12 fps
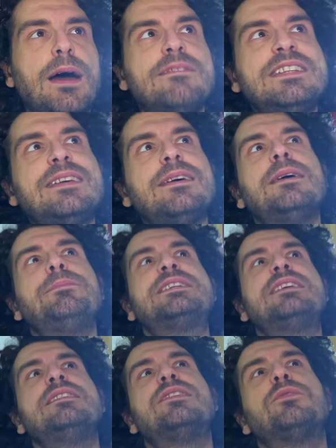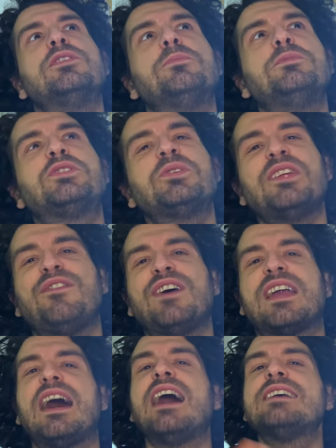Avete presente quando bisogna
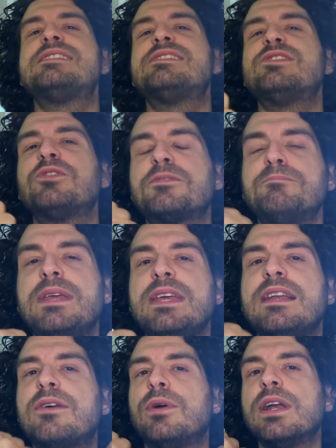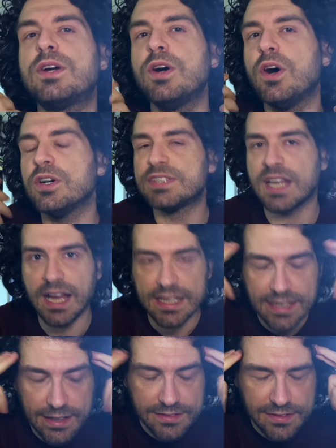far assorbire qualcosa
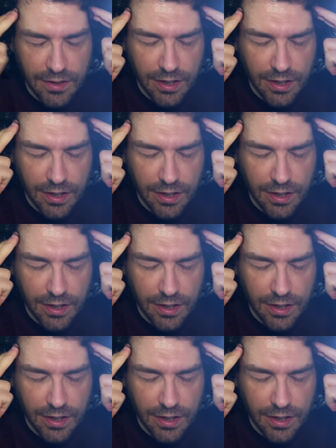dentro